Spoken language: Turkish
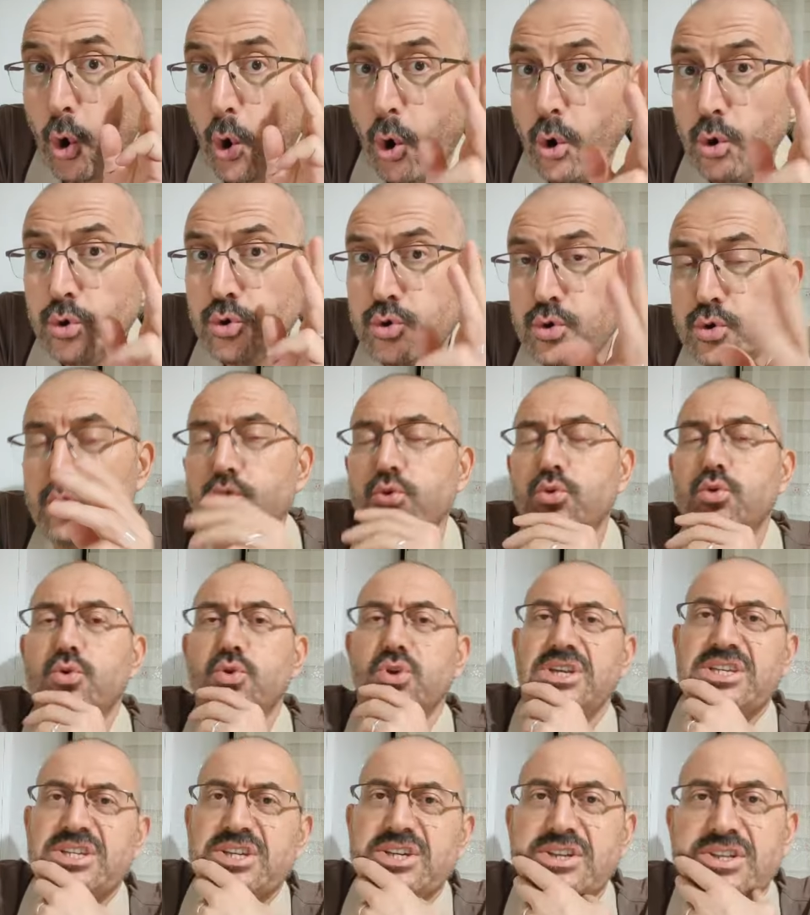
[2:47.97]
10 gün
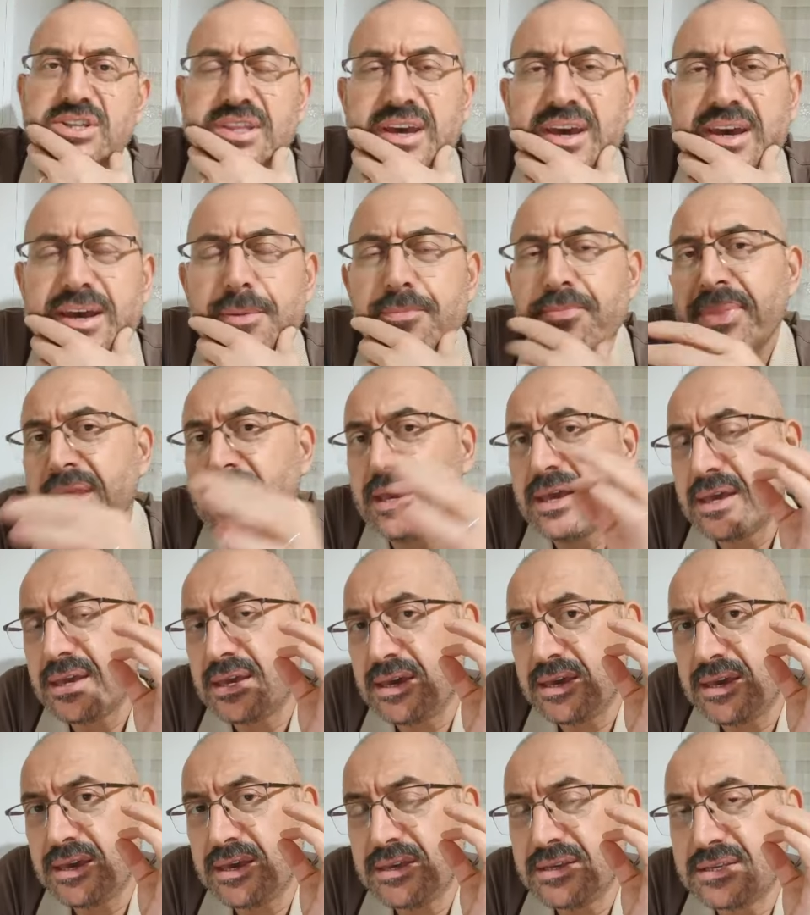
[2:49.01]
içinde
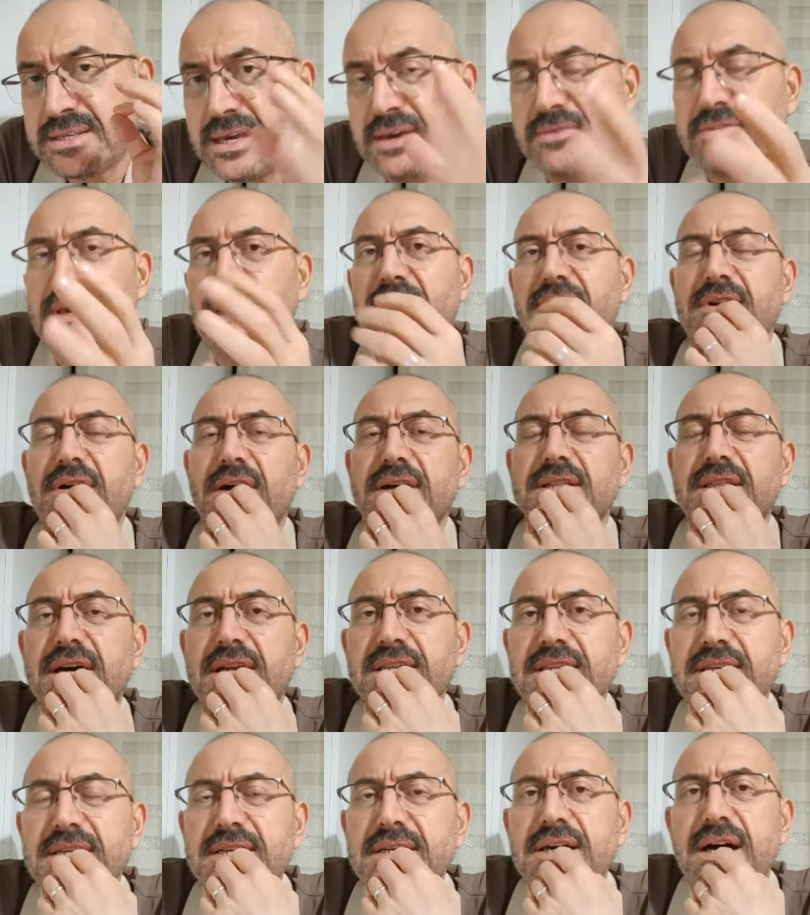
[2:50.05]
e, sevk
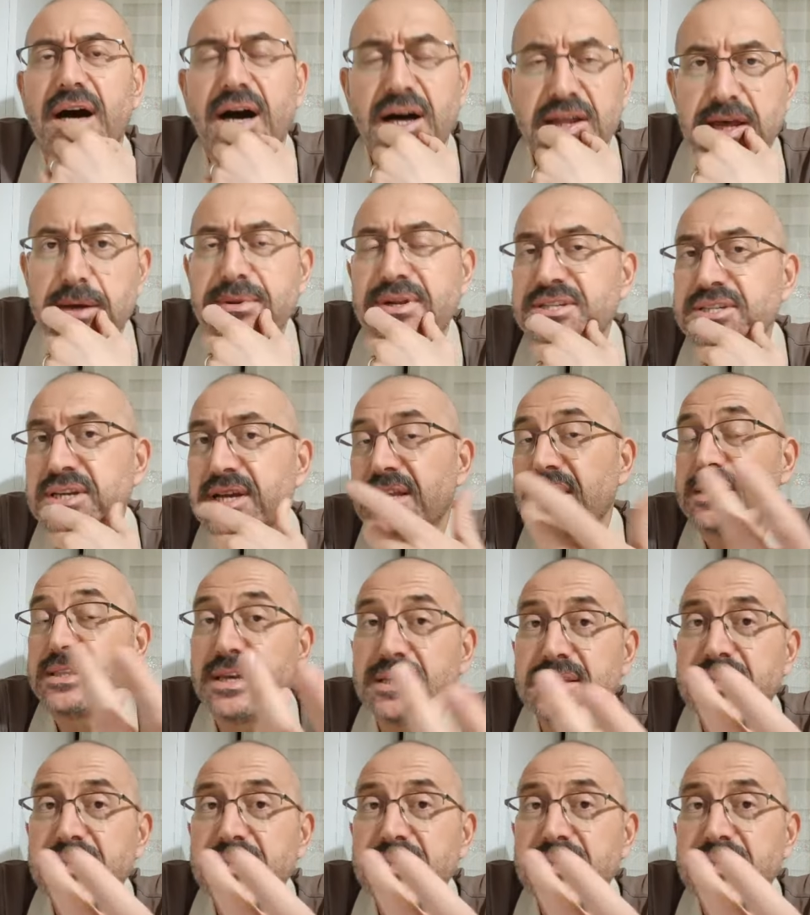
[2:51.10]
evraklarını alabilecekler.